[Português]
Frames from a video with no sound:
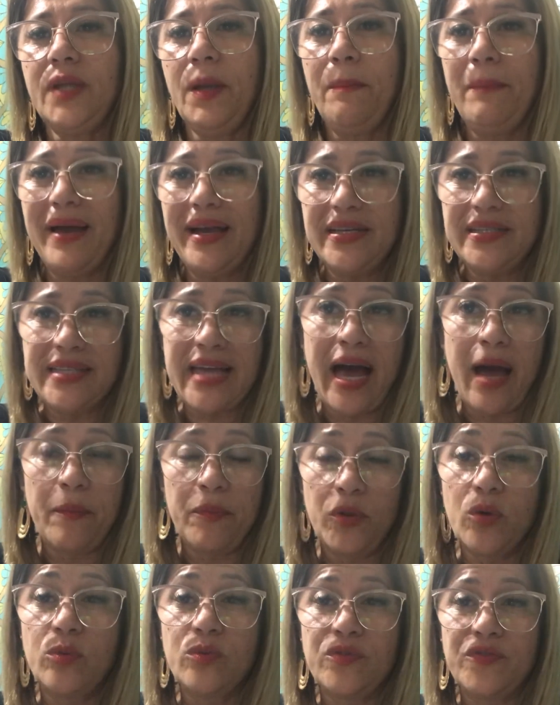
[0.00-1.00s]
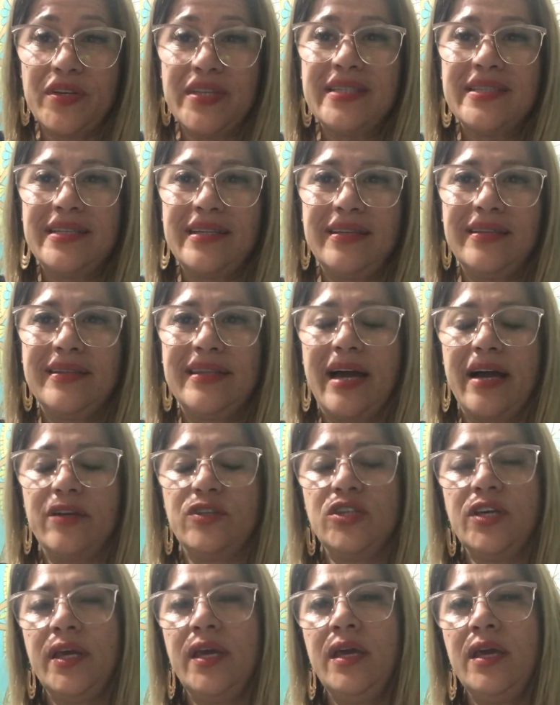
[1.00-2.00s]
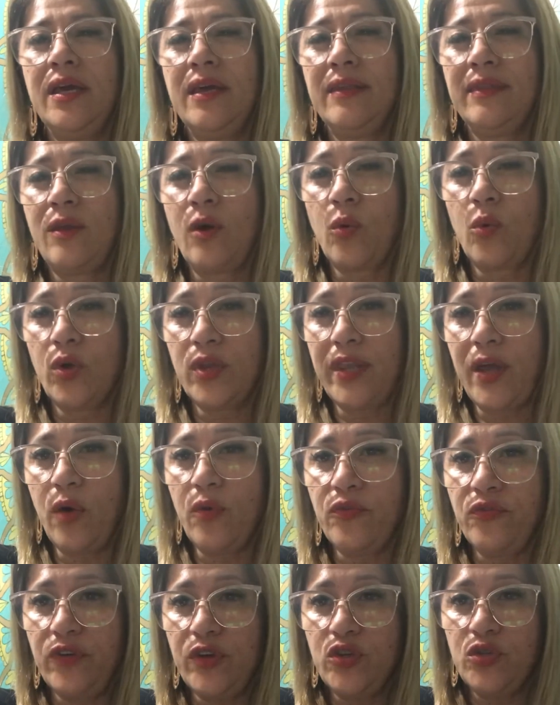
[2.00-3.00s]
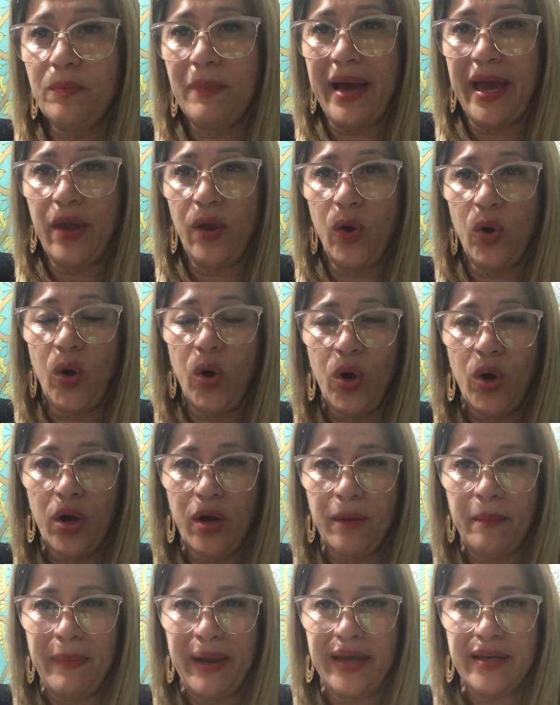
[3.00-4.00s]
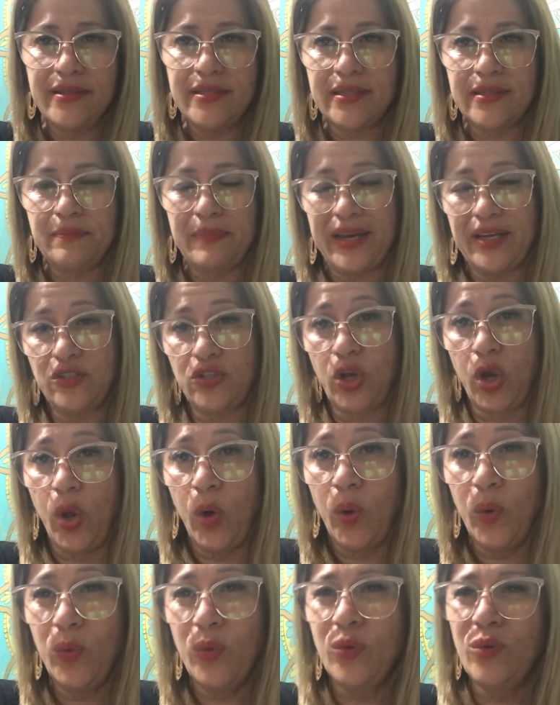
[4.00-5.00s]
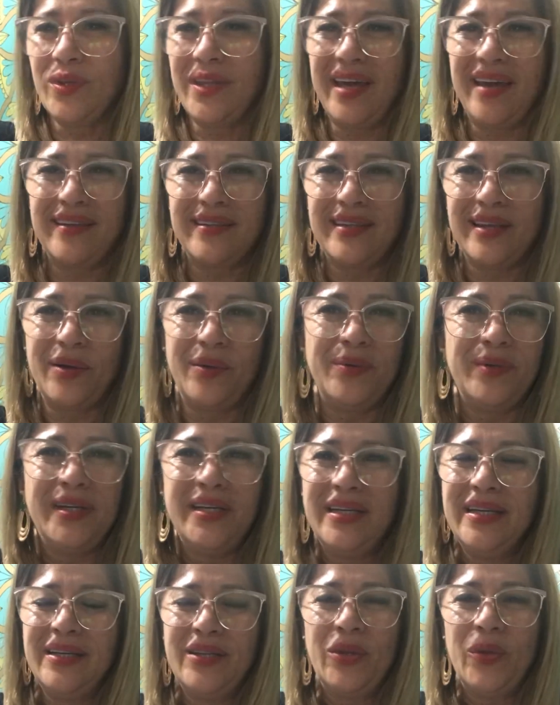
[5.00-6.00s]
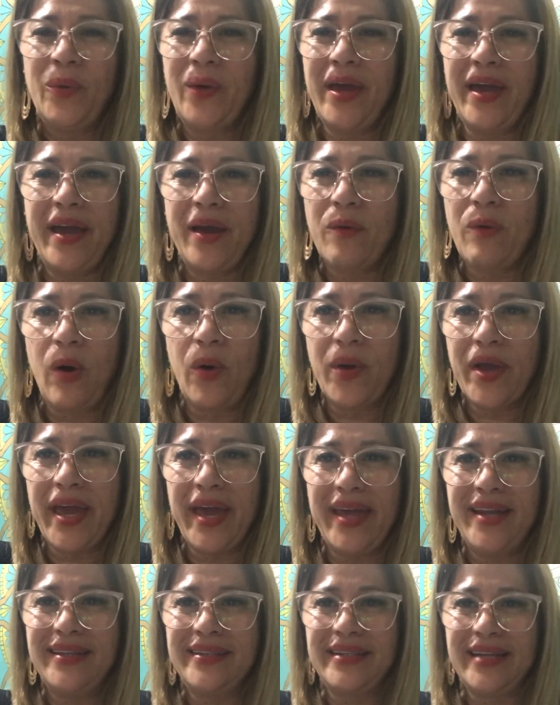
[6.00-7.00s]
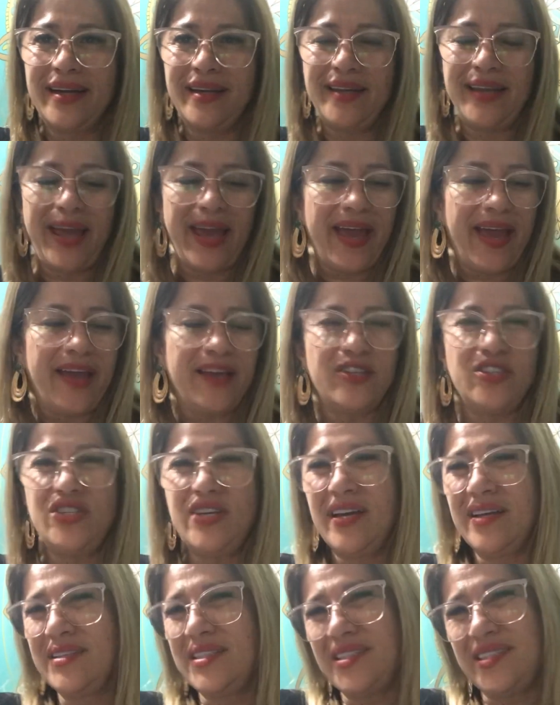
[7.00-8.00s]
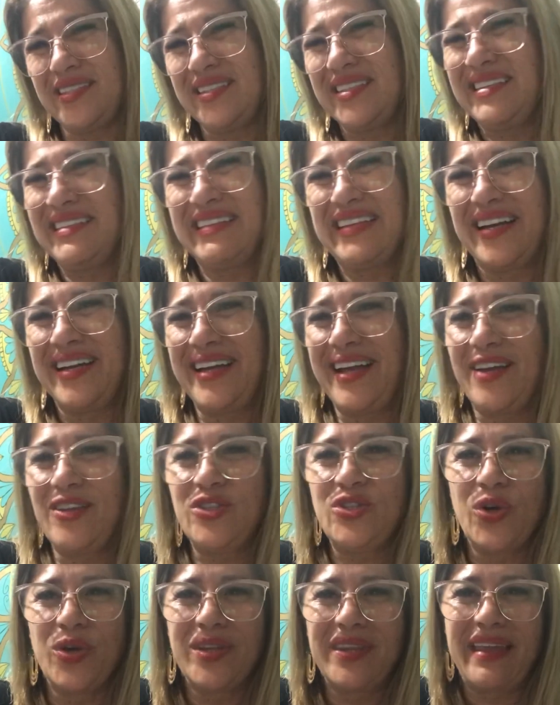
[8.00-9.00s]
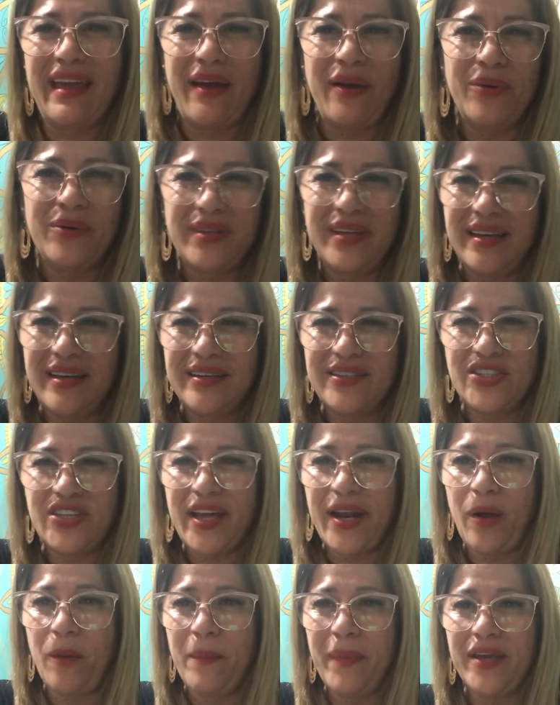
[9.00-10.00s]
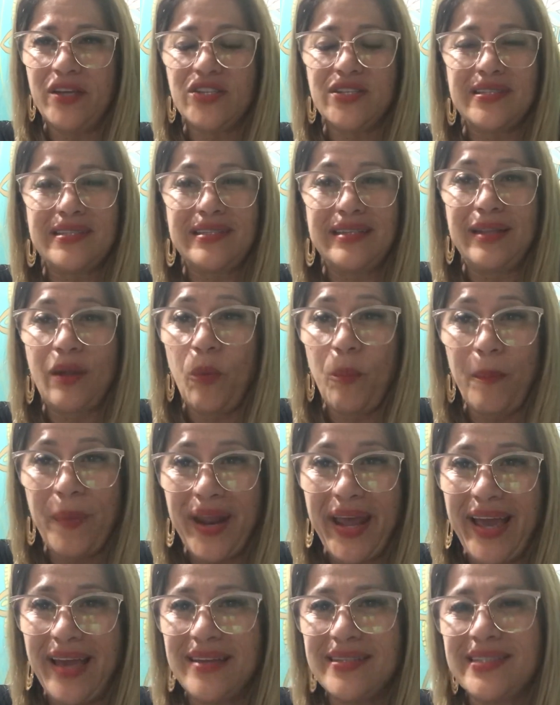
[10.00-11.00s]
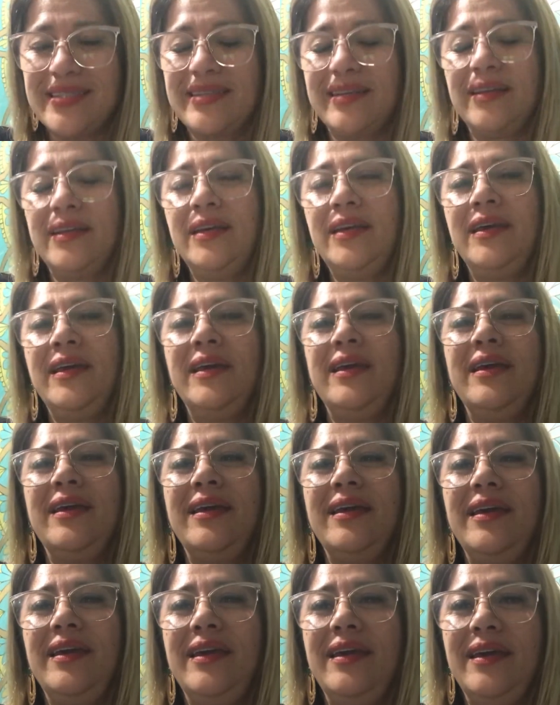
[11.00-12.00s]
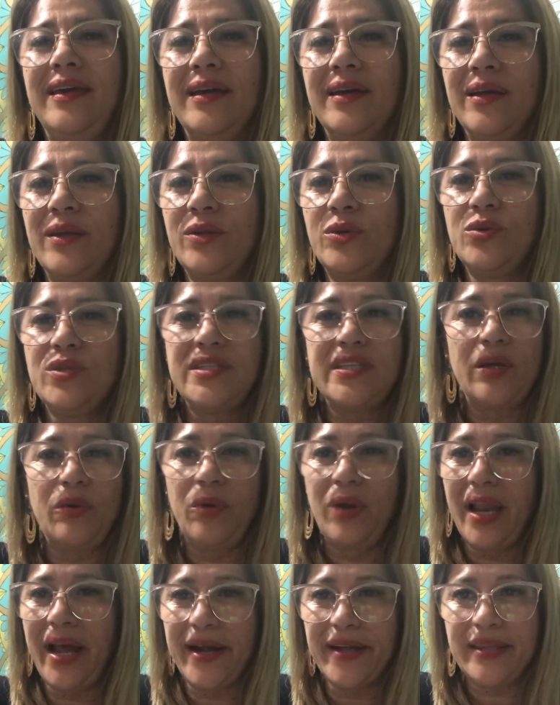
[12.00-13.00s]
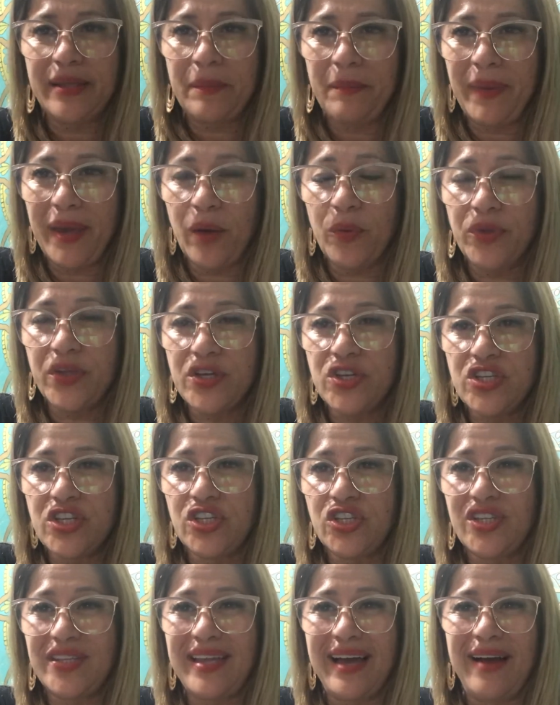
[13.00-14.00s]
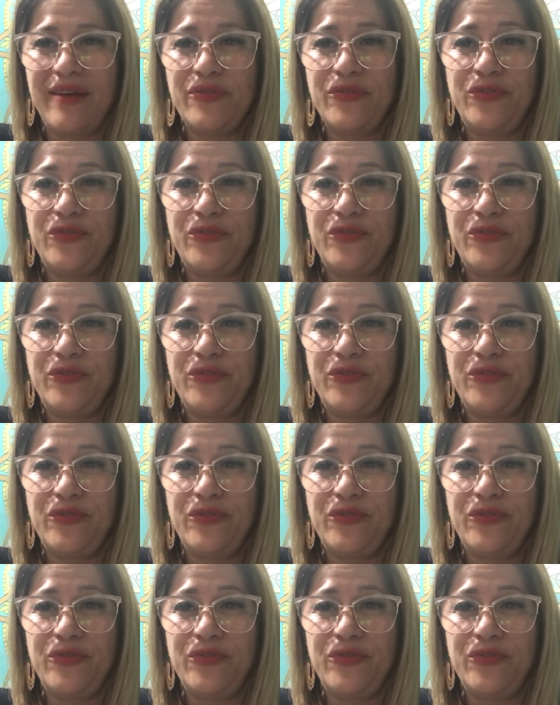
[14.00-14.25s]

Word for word: mais rápido e com facilidade. Então, quando é um vídeo maior, mais, mais longo, né? Então, não é qualquer internet. As internet de hotel, né? Geralmente, assim, não presta. E a do celular também, quando a gente tá